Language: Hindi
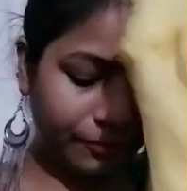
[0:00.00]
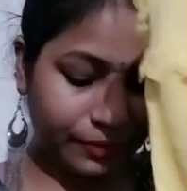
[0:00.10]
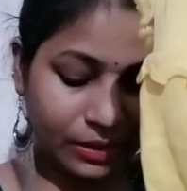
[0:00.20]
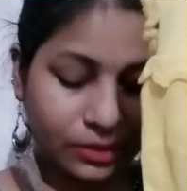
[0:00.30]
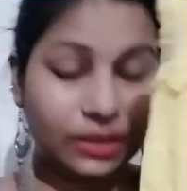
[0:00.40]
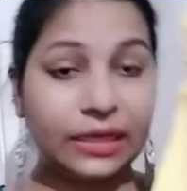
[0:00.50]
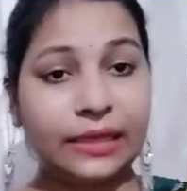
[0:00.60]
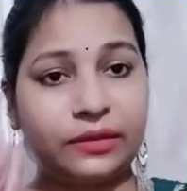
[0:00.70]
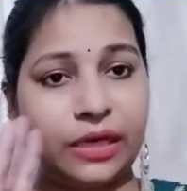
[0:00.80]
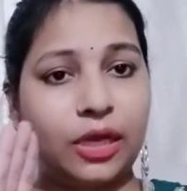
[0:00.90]
फर्स्ट ये
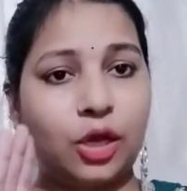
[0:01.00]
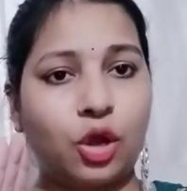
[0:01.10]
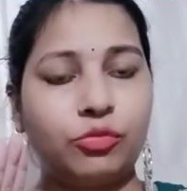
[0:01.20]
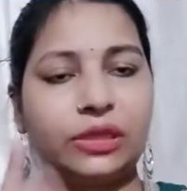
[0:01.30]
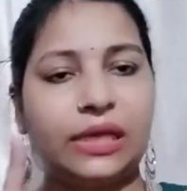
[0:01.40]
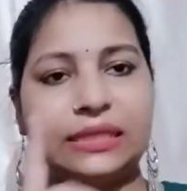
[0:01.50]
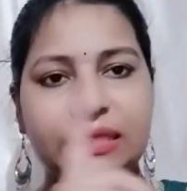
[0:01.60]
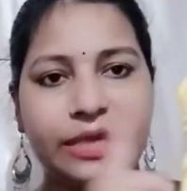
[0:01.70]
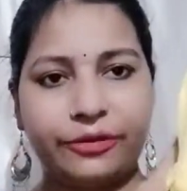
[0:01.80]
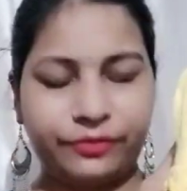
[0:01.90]
थ्री का कॉम्बो था
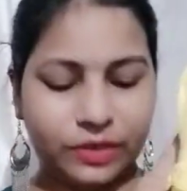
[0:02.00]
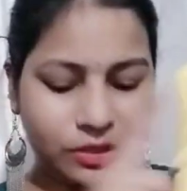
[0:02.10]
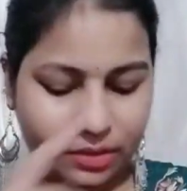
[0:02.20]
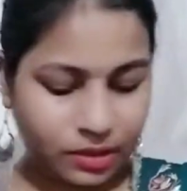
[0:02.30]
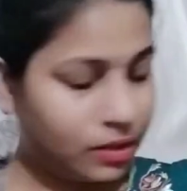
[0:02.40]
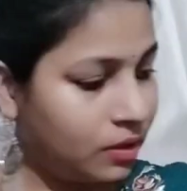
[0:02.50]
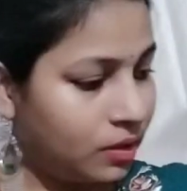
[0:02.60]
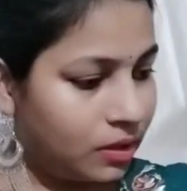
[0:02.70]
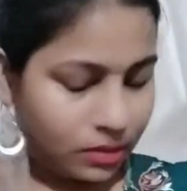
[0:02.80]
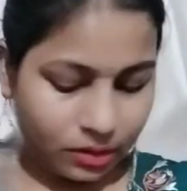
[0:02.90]
जिसकी ये फर्स्ट
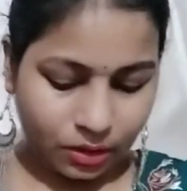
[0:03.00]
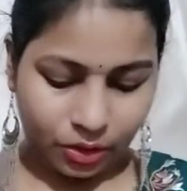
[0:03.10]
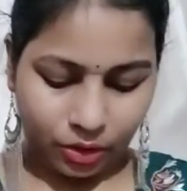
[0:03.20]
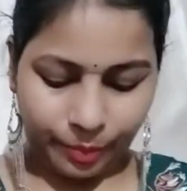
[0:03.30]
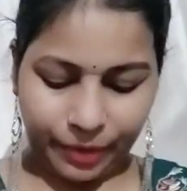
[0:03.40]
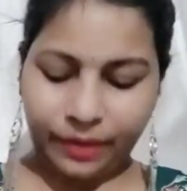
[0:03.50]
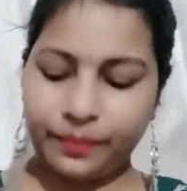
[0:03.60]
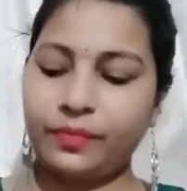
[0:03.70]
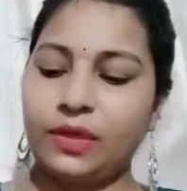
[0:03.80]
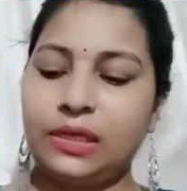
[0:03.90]
टॉप है
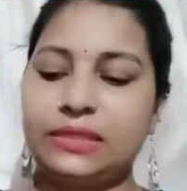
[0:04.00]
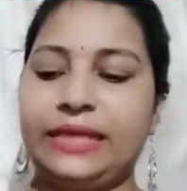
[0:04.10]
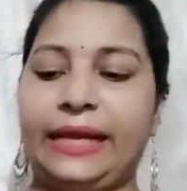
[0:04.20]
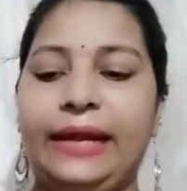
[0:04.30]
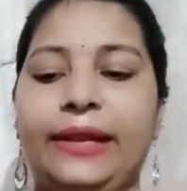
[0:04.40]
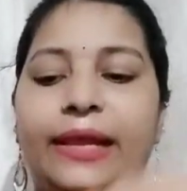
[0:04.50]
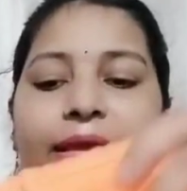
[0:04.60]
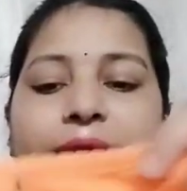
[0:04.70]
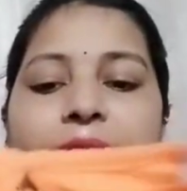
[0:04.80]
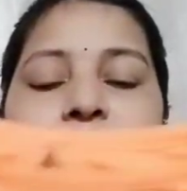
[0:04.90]
सेकंड है
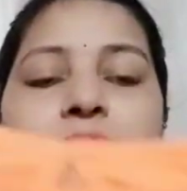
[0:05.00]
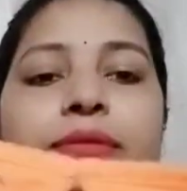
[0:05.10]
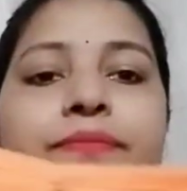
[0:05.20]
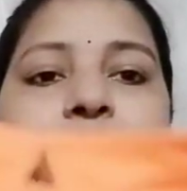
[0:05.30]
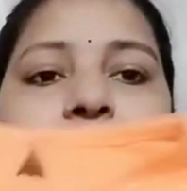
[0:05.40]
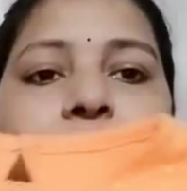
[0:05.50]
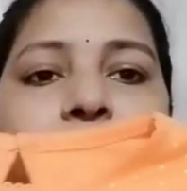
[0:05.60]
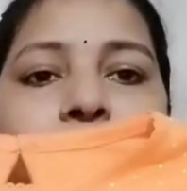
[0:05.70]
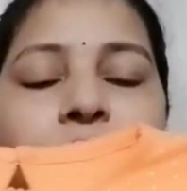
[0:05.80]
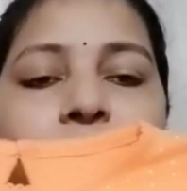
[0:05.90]
ये
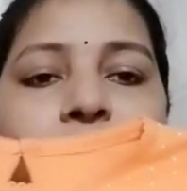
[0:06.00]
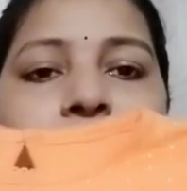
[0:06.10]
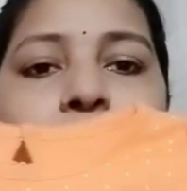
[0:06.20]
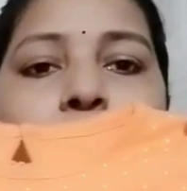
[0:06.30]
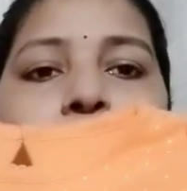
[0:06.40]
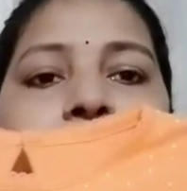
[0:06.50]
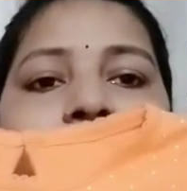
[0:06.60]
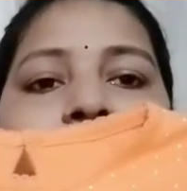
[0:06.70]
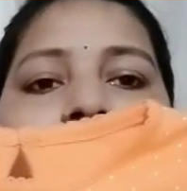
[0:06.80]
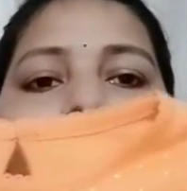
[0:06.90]
ये
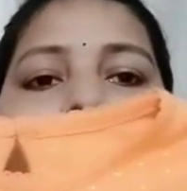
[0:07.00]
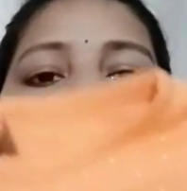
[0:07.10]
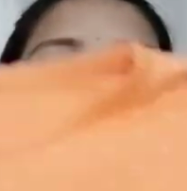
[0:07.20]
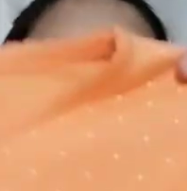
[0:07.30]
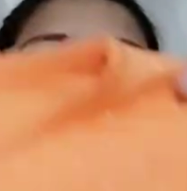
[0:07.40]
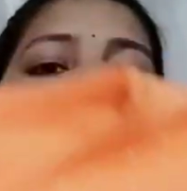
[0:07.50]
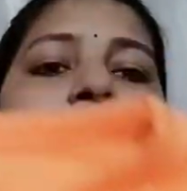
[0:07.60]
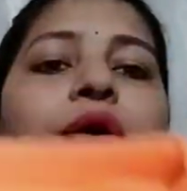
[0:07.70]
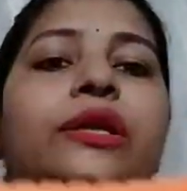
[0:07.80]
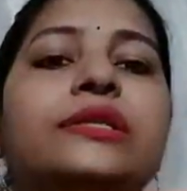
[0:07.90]
ऑरेंज कलर है इसका
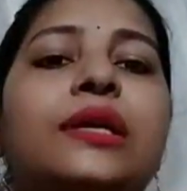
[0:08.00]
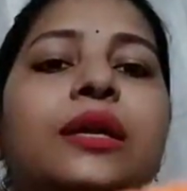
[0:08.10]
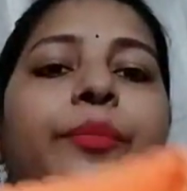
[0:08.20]
ऑरेंज कलर